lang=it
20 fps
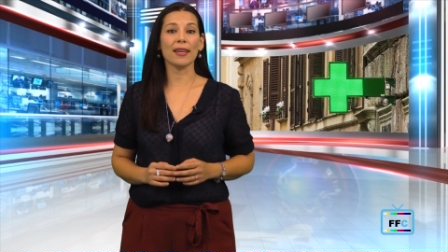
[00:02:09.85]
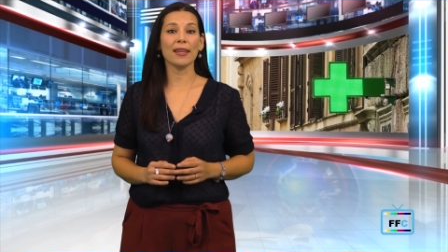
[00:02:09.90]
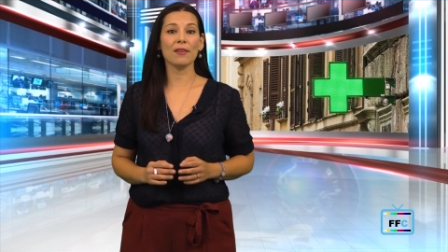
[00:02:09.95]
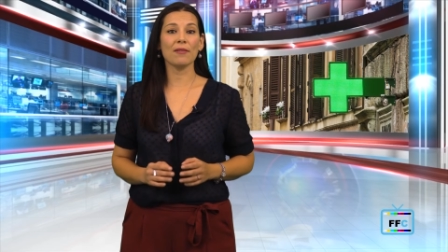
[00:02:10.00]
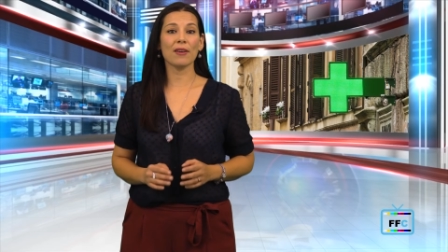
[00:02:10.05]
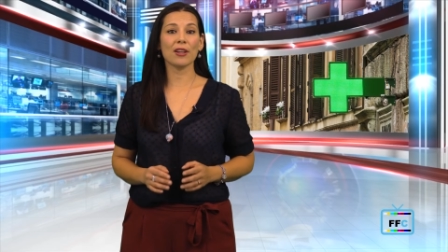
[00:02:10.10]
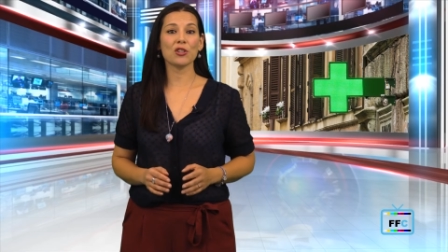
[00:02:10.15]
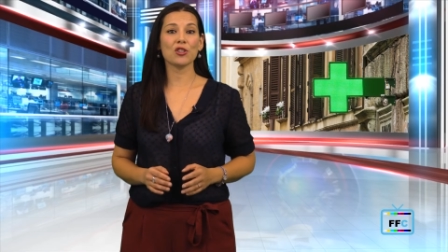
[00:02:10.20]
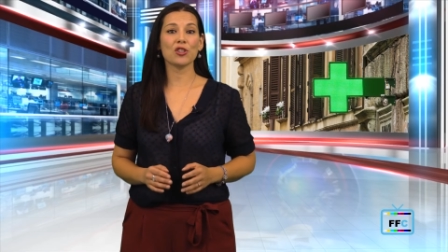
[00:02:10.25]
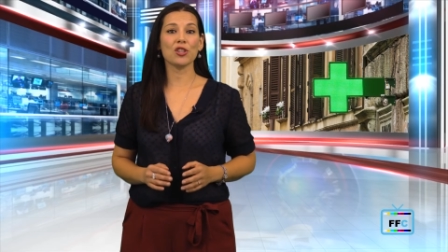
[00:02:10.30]

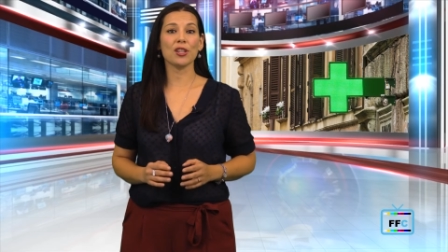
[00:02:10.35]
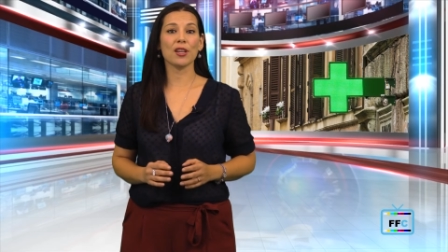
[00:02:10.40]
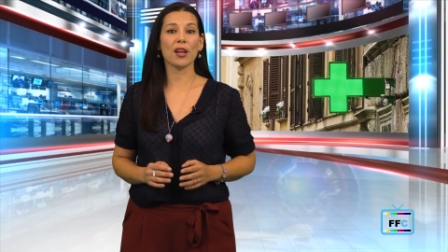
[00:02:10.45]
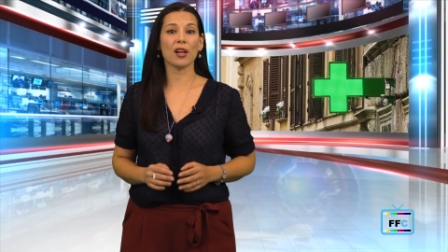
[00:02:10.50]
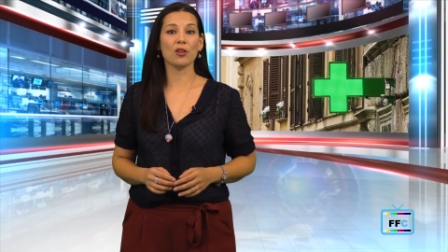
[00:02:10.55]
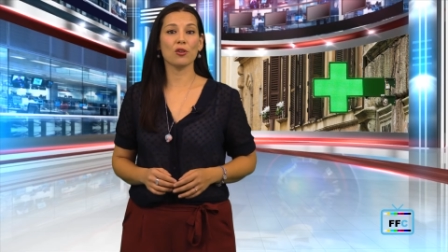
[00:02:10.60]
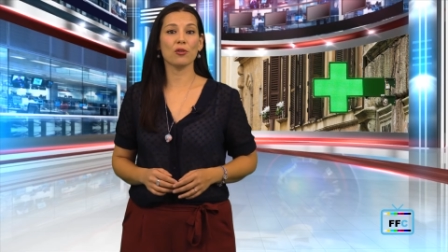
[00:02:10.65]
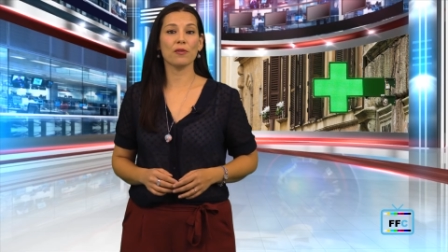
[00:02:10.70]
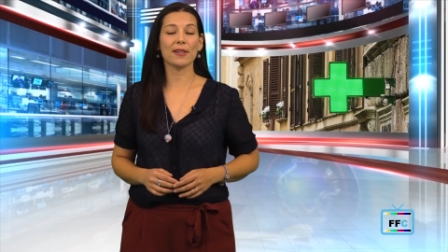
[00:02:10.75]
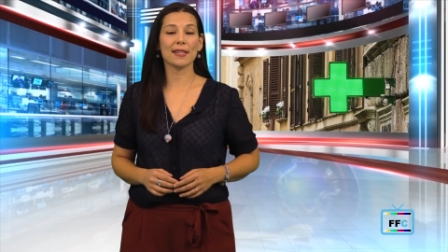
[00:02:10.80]
i vaccini
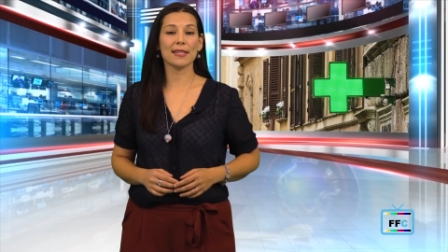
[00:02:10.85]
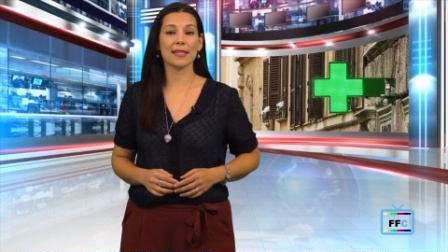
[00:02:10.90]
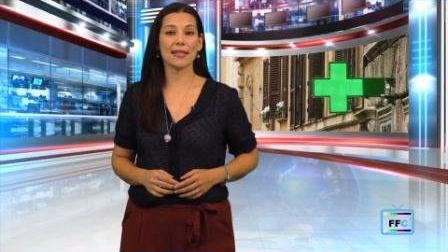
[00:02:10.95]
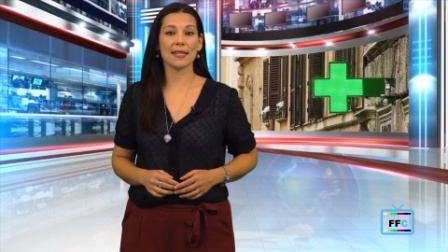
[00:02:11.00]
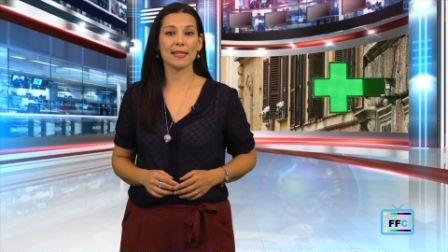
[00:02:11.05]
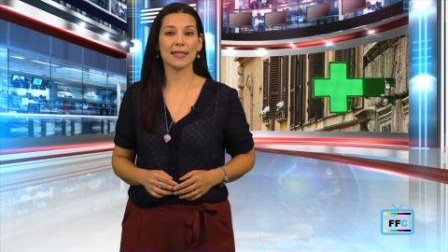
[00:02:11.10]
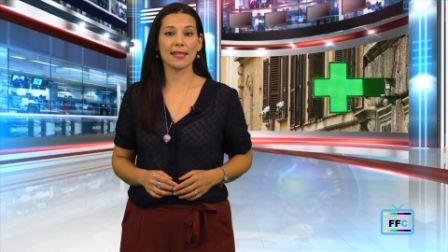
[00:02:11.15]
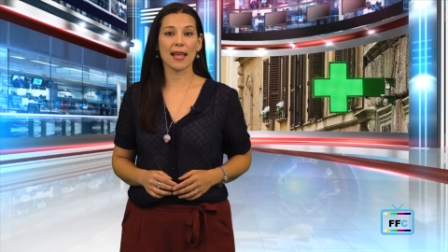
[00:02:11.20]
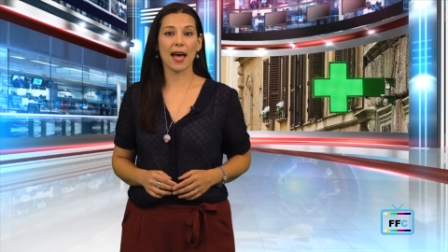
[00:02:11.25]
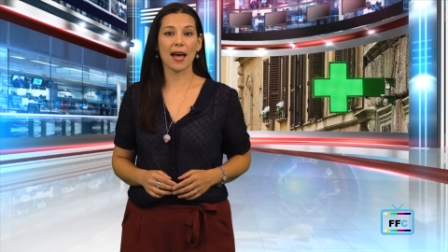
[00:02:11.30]
agli over
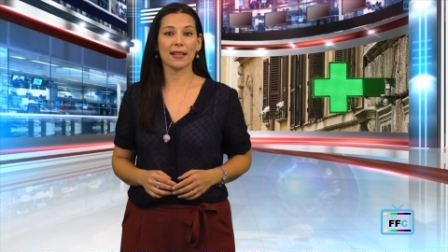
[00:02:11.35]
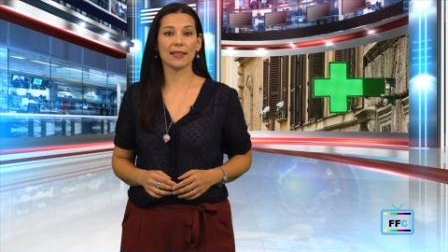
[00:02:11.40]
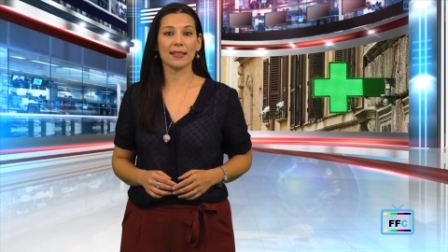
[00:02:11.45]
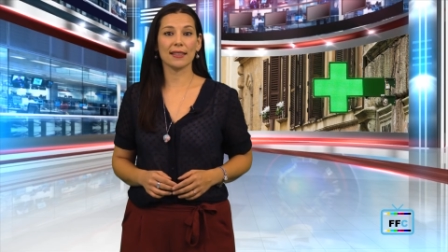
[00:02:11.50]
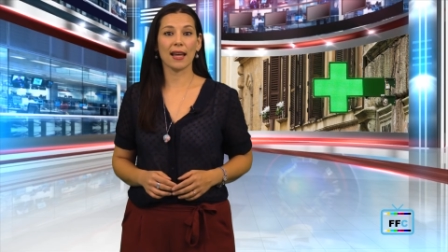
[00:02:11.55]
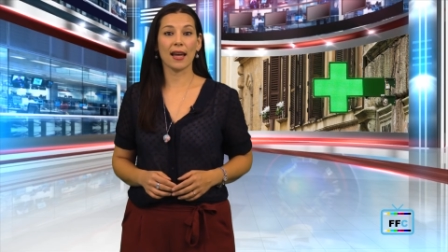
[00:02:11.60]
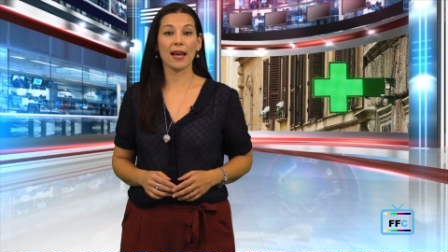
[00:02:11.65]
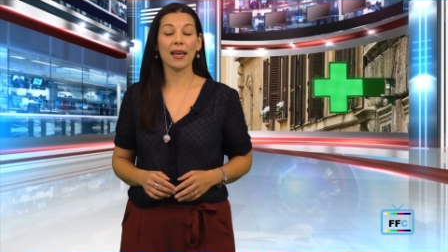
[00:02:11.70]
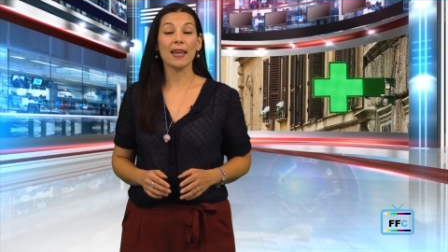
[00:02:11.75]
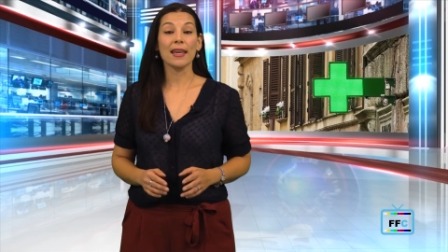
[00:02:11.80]

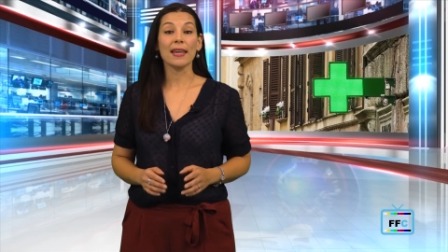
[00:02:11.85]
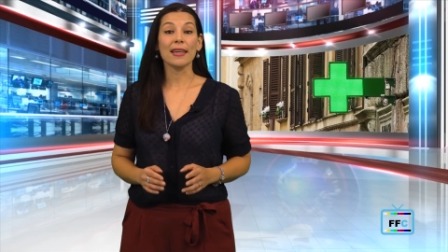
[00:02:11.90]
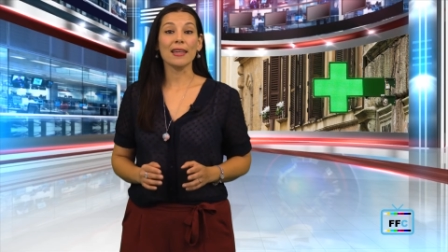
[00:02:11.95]
60.